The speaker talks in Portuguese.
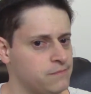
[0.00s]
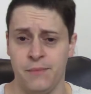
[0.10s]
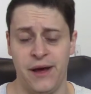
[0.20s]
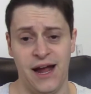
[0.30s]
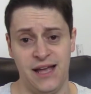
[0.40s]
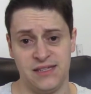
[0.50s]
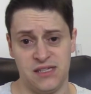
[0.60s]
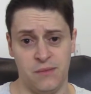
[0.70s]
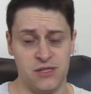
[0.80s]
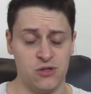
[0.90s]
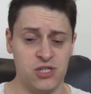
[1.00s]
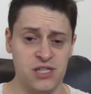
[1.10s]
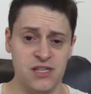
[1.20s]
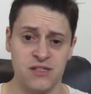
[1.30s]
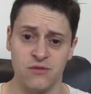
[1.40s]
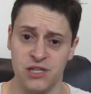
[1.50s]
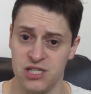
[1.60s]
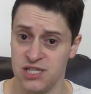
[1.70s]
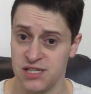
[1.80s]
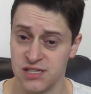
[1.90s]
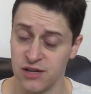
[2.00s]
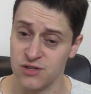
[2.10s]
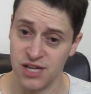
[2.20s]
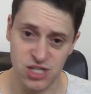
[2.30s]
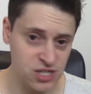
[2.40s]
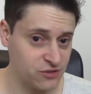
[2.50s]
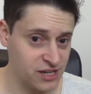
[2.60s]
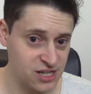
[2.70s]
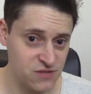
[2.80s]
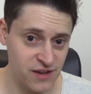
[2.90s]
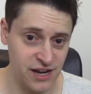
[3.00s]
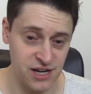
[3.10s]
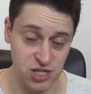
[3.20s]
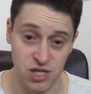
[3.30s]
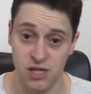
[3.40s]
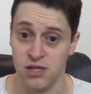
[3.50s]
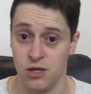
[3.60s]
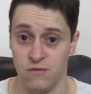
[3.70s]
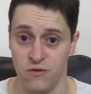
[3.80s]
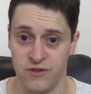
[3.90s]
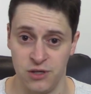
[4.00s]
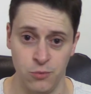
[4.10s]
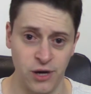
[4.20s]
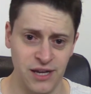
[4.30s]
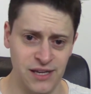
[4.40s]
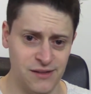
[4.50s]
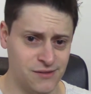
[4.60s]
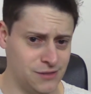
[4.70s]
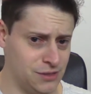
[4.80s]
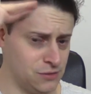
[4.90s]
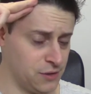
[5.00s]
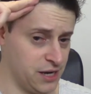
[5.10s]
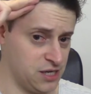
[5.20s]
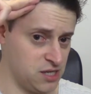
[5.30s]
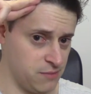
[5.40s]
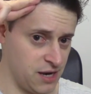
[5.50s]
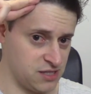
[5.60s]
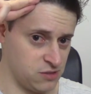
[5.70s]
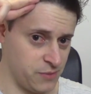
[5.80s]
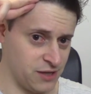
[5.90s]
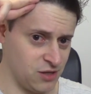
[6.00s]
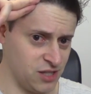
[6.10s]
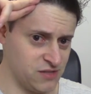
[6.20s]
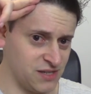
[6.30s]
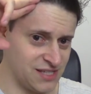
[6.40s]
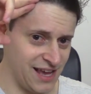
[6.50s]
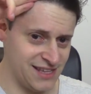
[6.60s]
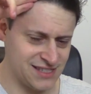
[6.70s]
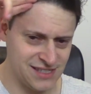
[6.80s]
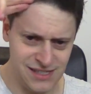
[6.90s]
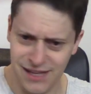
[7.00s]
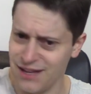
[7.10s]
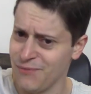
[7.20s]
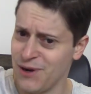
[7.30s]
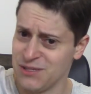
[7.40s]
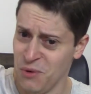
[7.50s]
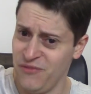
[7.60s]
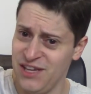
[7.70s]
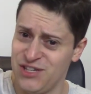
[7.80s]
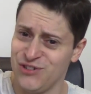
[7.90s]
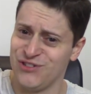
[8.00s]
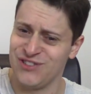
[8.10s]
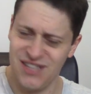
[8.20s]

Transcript: Para essas e mais notícias, não deixe de acessar o site da Alternativa Nerd. Eu vou ficando por aqui. Um grande abraço para todos vocês e até o próximo vídeo.